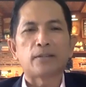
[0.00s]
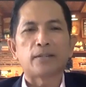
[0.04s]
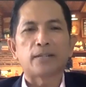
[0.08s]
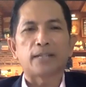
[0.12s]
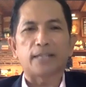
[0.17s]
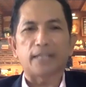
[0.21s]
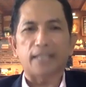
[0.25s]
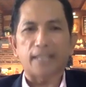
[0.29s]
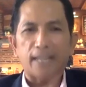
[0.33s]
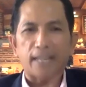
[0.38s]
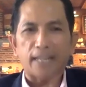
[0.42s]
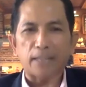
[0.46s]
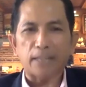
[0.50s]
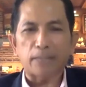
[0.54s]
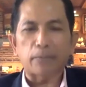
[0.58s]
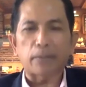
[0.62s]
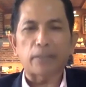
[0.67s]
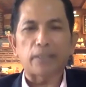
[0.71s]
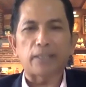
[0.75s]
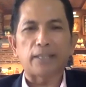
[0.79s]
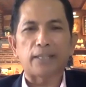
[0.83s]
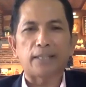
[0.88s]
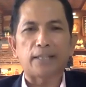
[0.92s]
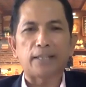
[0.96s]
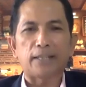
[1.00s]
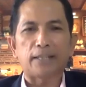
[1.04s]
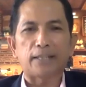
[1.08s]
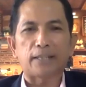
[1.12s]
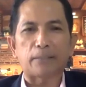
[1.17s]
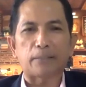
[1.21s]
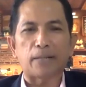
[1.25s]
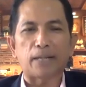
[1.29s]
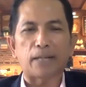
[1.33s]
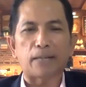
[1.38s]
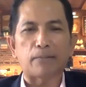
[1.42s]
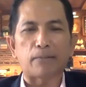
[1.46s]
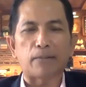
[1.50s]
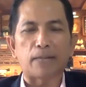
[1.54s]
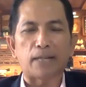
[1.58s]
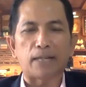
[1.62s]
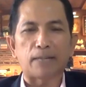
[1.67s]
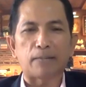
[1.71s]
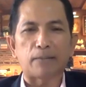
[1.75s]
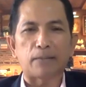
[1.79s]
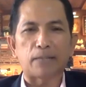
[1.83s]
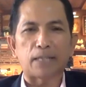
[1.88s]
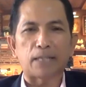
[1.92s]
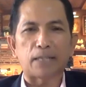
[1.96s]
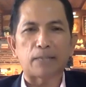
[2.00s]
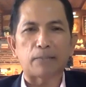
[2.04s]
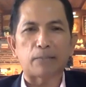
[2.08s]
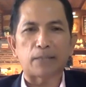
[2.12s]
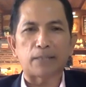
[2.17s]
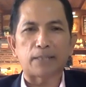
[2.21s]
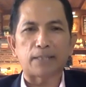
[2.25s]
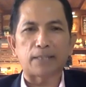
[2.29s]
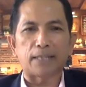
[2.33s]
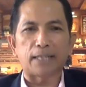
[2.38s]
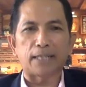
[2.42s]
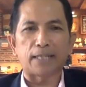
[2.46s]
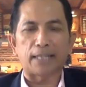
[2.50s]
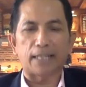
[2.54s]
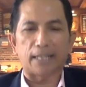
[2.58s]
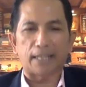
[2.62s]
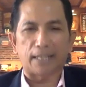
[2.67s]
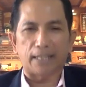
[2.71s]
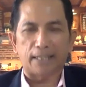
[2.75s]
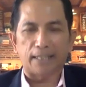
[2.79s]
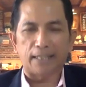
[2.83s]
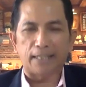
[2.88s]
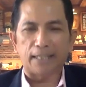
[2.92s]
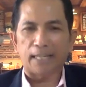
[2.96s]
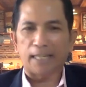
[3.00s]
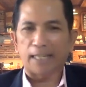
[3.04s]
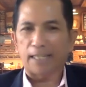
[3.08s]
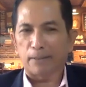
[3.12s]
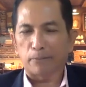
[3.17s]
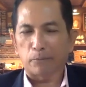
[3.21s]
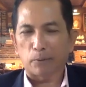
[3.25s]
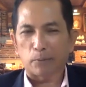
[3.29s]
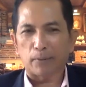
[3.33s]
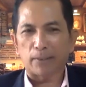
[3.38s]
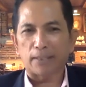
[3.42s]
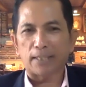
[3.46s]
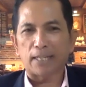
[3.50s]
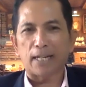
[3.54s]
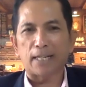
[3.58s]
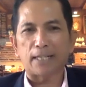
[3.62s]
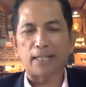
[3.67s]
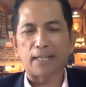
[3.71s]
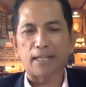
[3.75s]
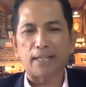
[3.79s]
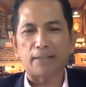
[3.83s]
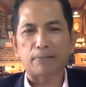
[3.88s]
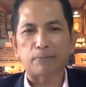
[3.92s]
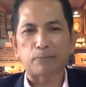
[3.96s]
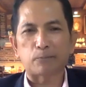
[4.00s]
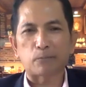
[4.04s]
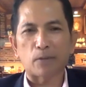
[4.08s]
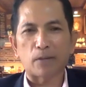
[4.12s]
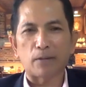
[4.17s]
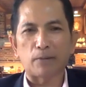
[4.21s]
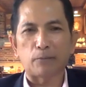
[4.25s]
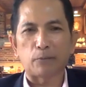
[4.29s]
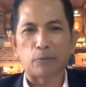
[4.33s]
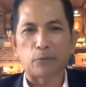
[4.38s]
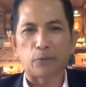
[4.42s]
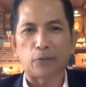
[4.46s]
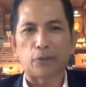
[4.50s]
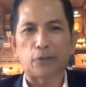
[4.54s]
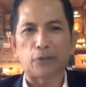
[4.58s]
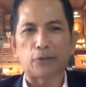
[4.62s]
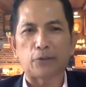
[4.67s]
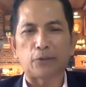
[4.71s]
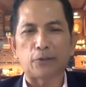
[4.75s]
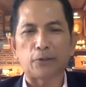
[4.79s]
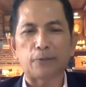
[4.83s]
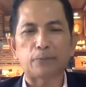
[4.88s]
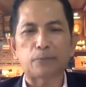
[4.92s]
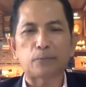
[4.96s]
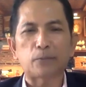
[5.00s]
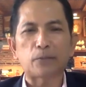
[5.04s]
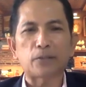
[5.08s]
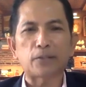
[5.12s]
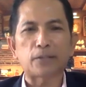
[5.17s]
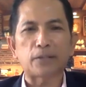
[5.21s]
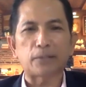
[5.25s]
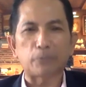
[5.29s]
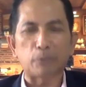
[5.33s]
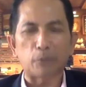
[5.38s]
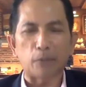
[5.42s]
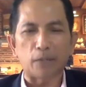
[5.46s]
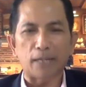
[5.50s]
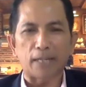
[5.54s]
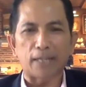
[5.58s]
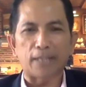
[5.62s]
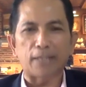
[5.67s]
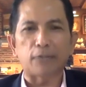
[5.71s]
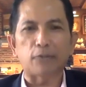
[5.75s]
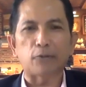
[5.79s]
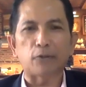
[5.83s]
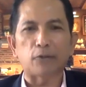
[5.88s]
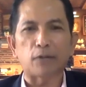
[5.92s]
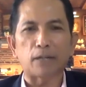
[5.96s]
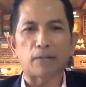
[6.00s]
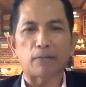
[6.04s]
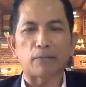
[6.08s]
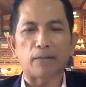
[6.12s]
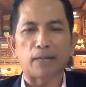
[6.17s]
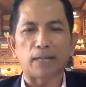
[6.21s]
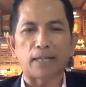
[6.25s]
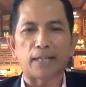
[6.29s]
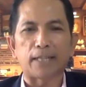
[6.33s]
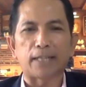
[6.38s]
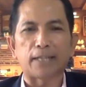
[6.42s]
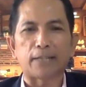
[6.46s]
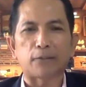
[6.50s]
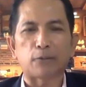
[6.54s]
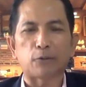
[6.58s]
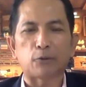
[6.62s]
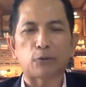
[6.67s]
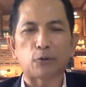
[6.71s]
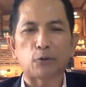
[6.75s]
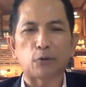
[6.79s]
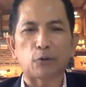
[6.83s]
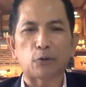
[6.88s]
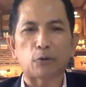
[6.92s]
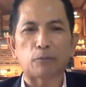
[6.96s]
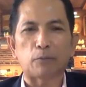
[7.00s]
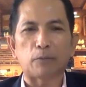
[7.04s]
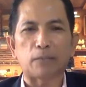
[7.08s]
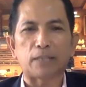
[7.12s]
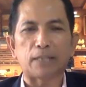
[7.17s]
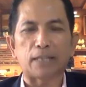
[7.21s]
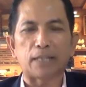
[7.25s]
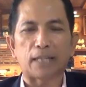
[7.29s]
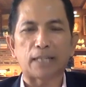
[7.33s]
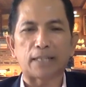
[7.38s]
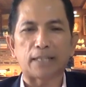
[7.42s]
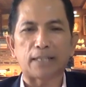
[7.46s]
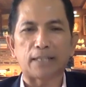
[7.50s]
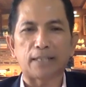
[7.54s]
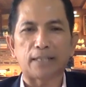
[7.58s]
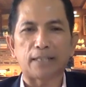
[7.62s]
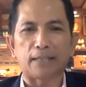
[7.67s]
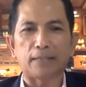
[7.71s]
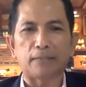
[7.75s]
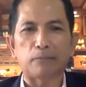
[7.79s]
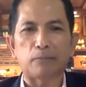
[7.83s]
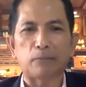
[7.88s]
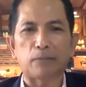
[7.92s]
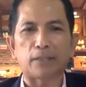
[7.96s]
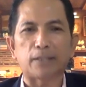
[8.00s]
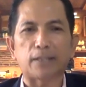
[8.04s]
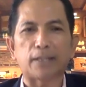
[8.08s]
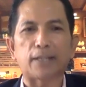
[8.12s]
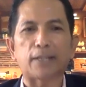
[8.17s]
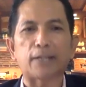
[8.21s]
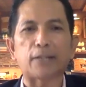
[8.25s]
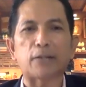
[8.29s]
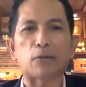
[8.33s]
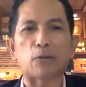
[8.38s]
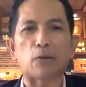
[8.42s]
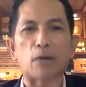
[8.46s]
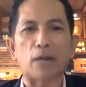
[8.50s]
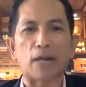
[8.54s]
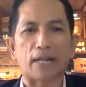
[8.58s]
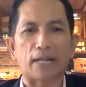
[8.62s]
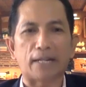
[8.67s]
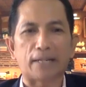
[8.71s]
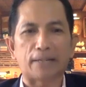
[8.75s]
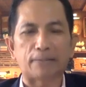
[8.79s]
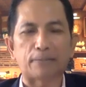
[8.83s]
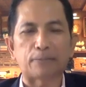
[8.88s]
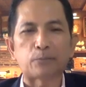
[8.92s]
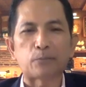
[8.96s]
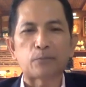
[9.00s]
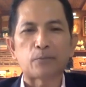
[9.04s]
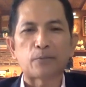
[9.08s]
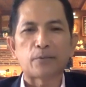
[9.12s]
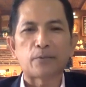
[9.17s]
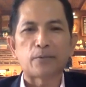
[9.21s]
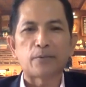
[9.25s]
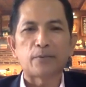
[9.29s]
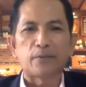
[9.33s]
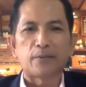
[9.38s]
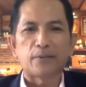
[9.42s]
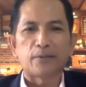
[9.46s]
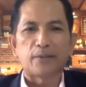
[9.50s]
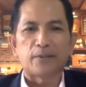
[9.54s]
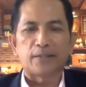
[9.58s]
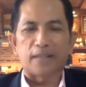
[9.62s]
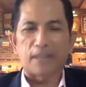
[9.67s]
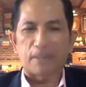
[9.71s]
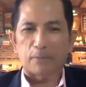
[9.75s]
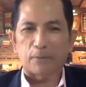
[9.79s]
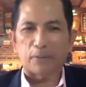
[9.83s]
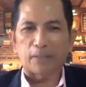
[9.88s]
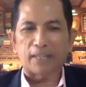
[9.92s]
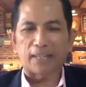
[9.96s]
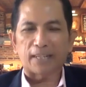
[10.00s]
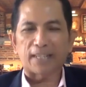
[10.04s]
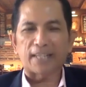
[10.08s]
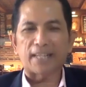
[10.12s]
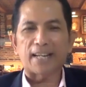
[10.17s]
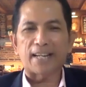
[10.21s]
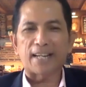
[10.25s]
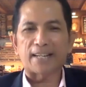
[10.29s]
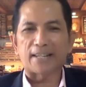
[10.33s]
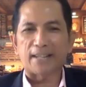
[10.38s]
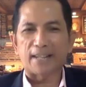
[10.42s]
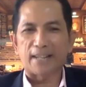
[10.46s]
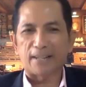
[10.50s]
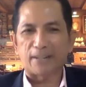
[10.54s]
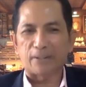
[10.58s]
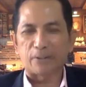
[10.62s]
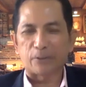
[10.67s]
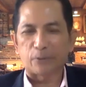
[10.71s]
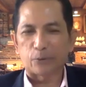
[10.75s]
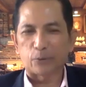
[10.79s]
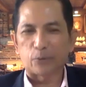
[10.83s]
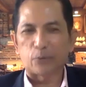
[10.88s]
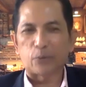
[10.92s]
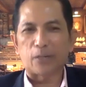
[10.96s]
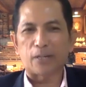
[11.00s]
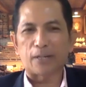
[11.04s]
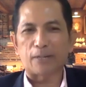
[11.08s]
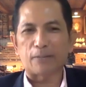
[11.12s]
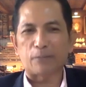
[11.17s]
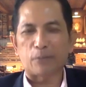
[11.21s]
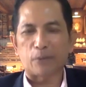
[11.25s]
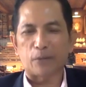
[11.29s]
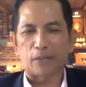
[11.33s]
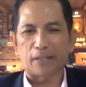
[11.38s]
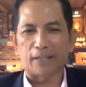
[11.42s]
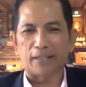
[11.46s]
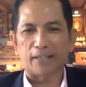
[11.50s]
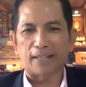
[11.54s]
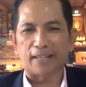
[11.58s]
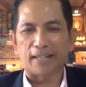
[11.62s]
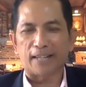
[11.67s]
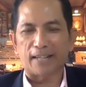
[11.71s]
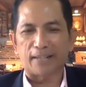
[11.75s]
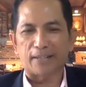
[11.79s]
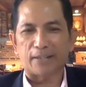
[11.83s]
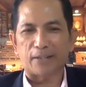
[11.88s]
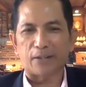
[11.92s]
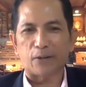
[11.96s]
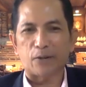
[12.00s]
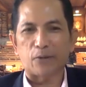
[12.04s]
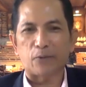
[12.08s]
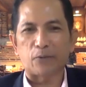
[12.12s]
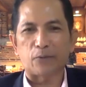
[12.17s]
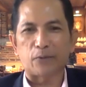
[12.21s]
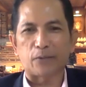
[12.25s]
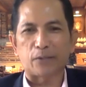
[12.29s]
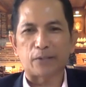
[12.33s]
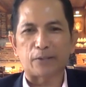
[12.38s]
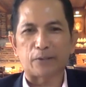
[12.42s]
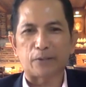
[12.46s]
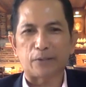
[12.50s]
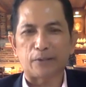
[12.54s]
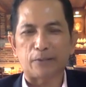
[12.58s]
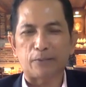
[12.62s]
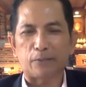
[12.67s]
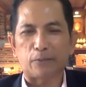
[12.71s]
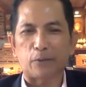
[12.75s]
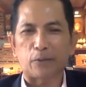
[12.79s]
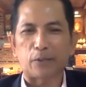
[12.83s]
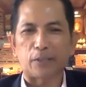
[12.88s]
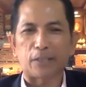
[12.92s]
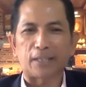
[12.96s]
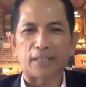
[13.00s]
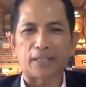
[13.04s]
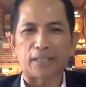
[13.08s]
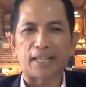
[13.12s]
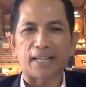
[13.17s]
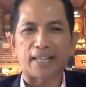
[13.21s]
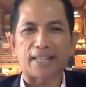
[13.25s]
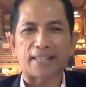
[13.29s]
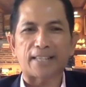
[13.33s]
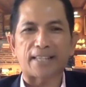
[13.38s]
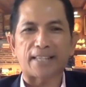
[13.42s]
Ketika SBY terpilih kembali menjadi Presiden RI, kali ini berpasangan dengan eh, Budiono, Sri Mulyani juga kembali ditunjuk menjadi Menteri Keuangan. Namun karena ada huru-hara politik, ada konflik politik tingkat